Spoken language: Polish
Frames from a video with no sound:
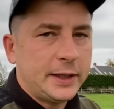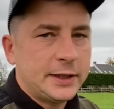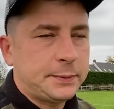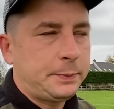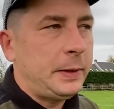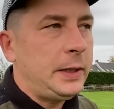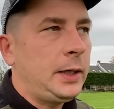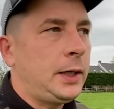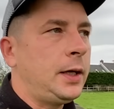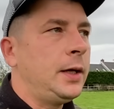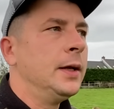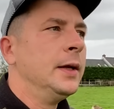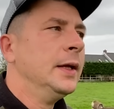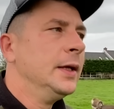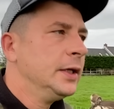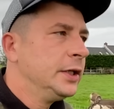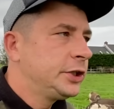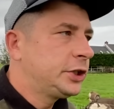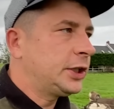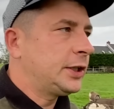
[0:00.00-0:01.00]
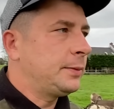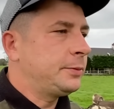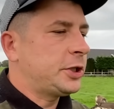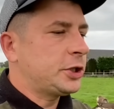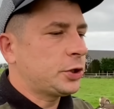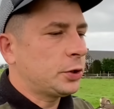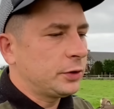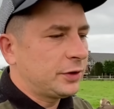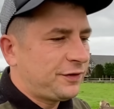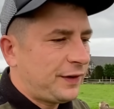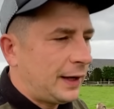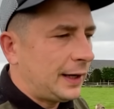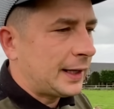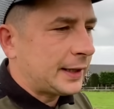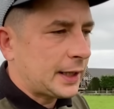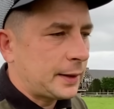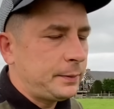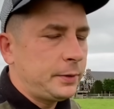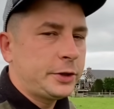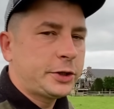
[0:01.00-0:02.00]
Spinki. 72
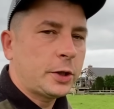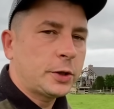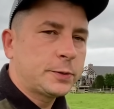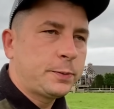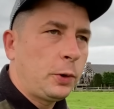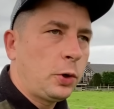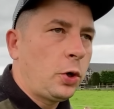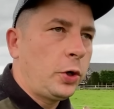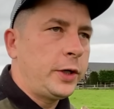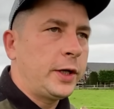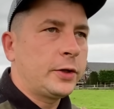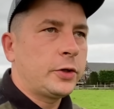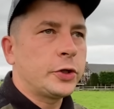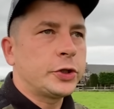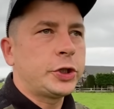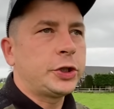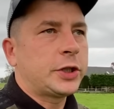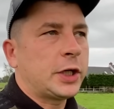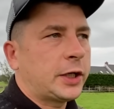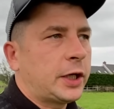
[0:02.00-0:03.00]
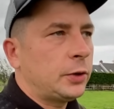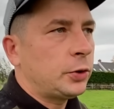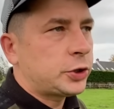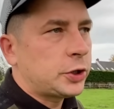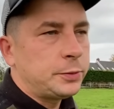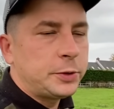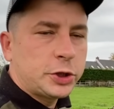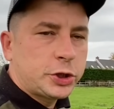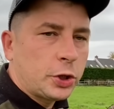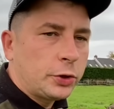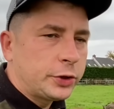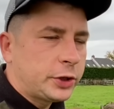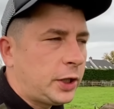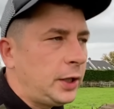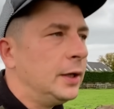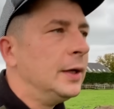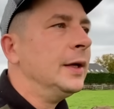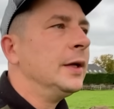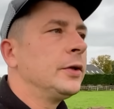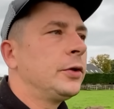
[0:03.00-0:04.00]
lata bym chciał spokojnie dożyć takiej 80.
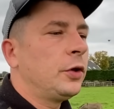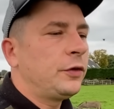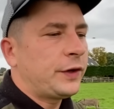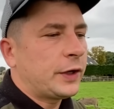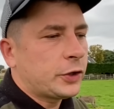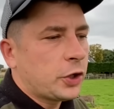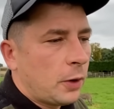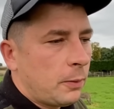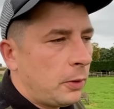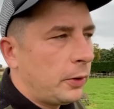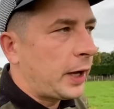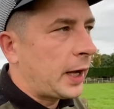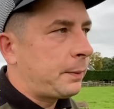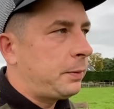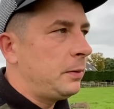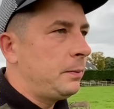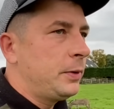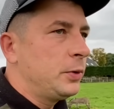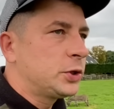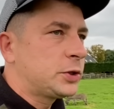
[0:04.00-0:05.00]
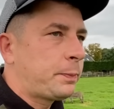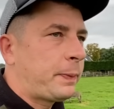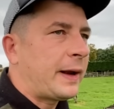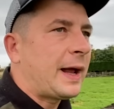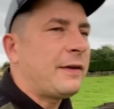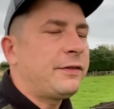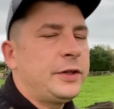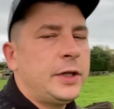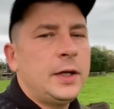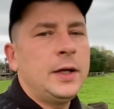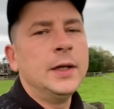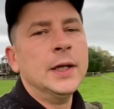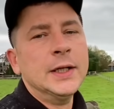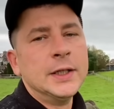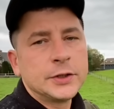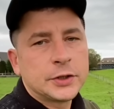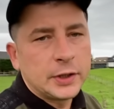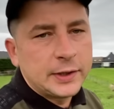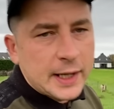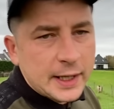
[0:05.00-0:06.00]
No wiadomo, jakbym był sprawny,
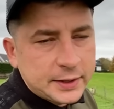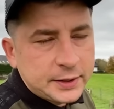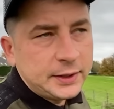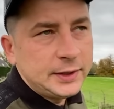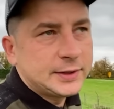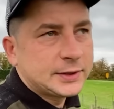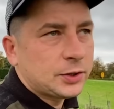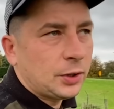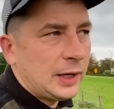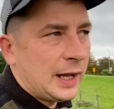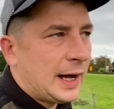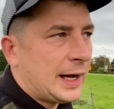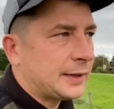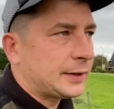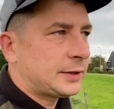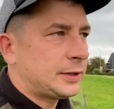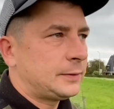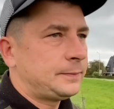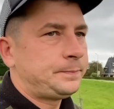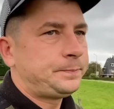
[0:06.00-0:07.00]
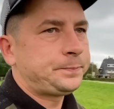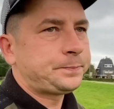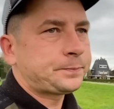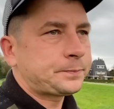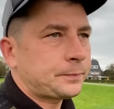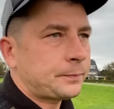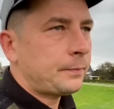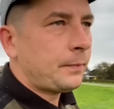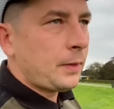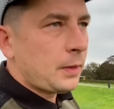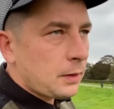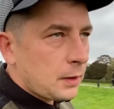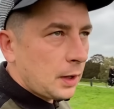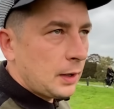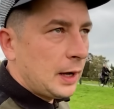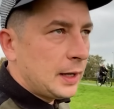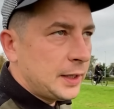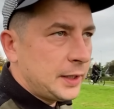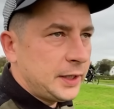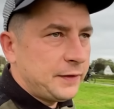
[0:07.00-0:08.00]
to nawet i 100 lat
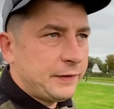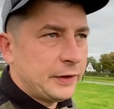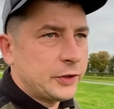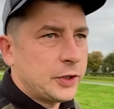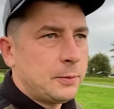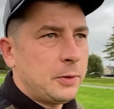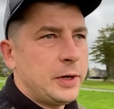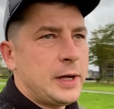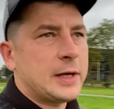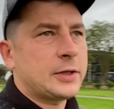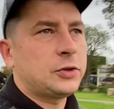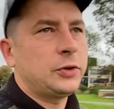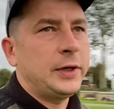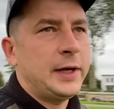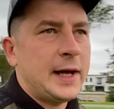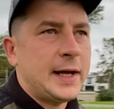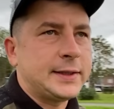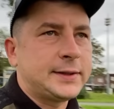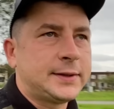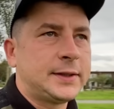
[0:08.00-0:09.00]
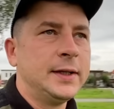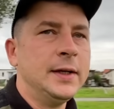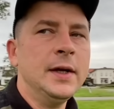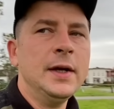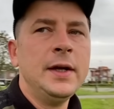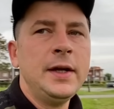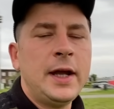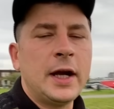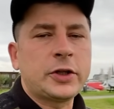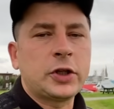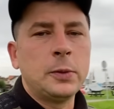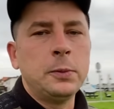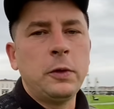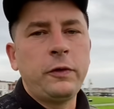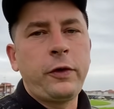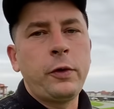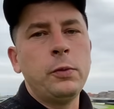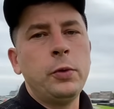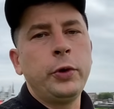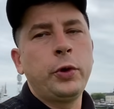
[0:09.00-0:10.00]
ale nie wiadomo jak to jest. Jak to
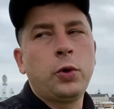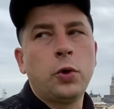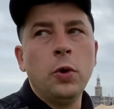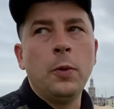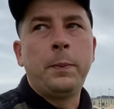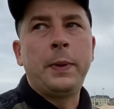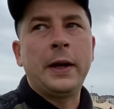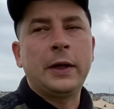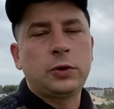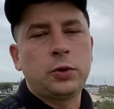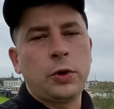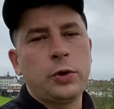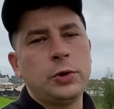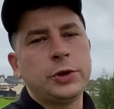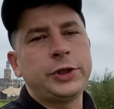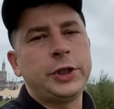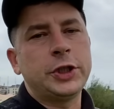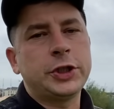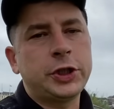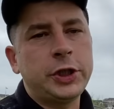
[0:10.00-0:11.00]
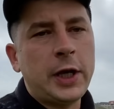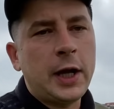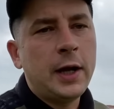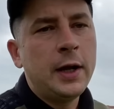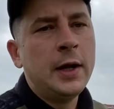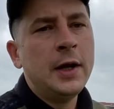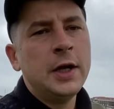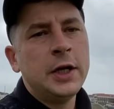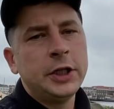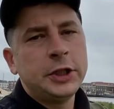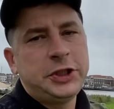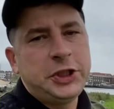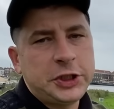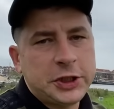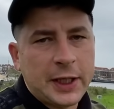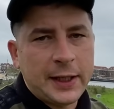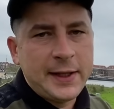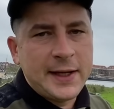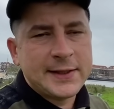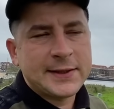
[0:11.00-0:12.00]
mówił mój kumpel, który już nie żyje,
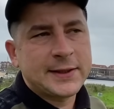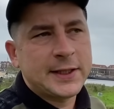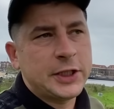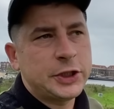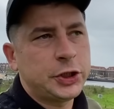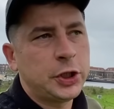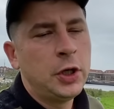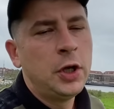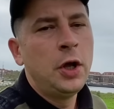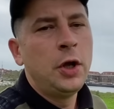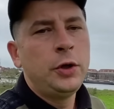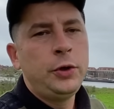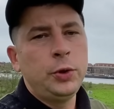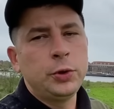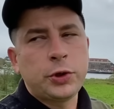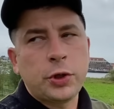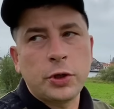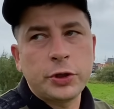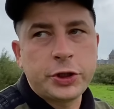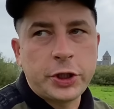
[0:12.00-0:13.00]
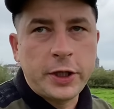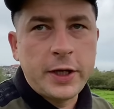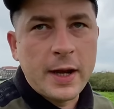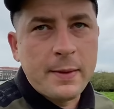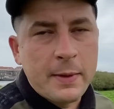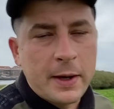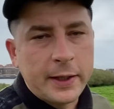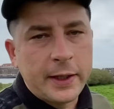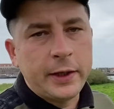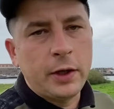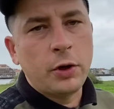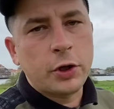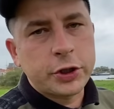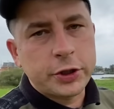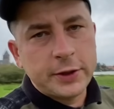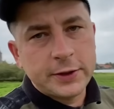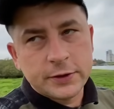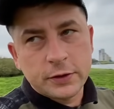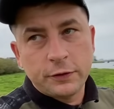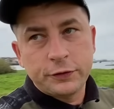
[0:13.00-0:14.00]
dzisiaj jesteś, jutro cię nie ma. Najgorsze
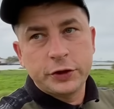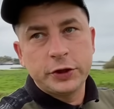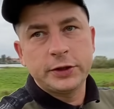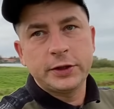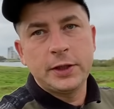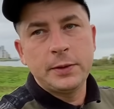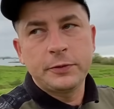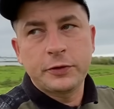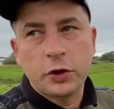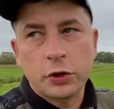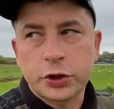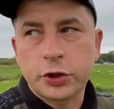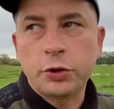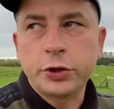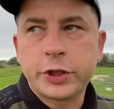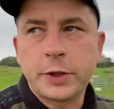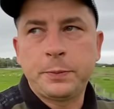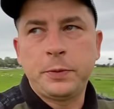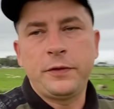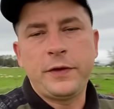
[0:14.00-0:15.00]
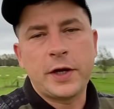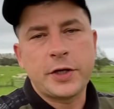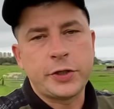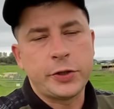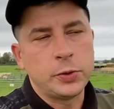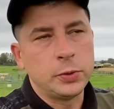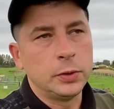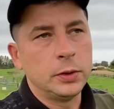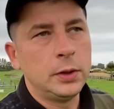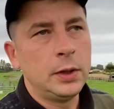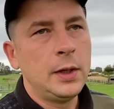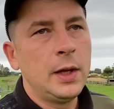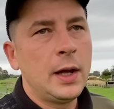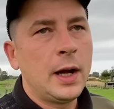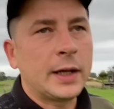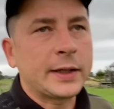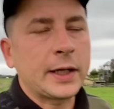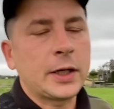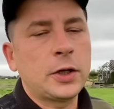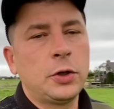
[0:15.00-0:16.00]
jest to wszystkim to, że on się powiesił.
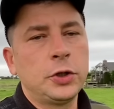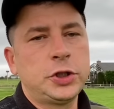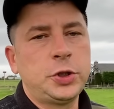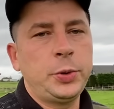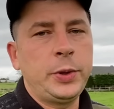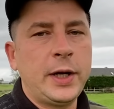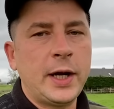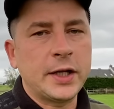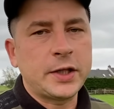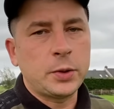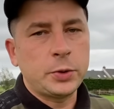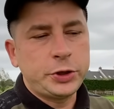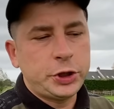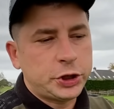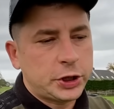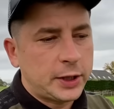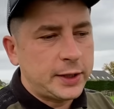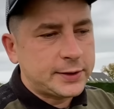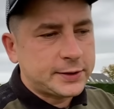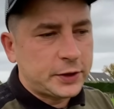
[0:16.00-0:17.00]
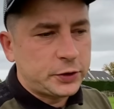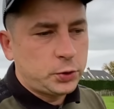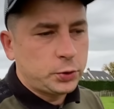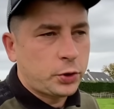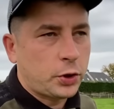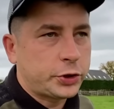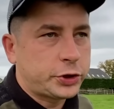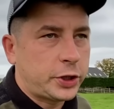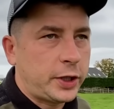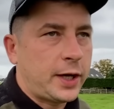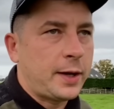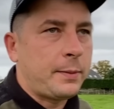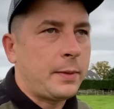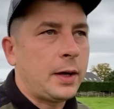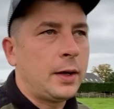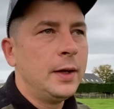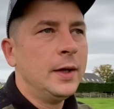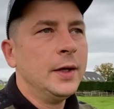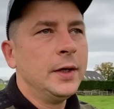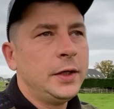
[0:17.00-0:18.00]
A tak chodził i gadał, dzisiaj jesteś, jutro cię nie ma.
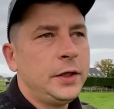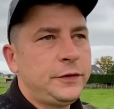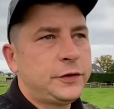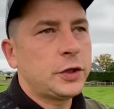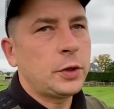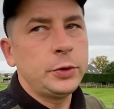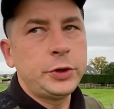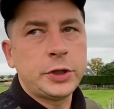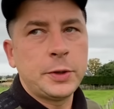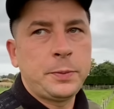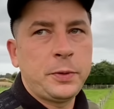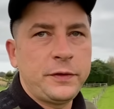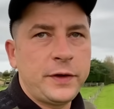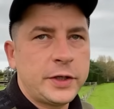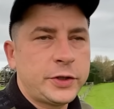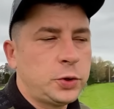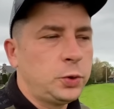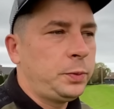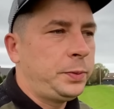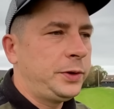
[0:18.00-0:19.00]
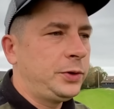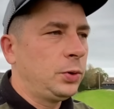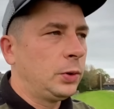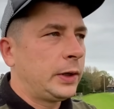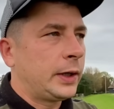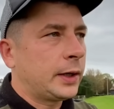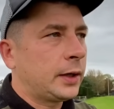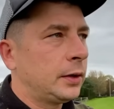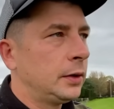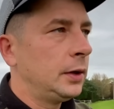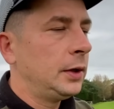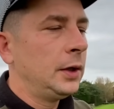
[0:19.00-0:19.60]
I wziął i się powiesił bidulek.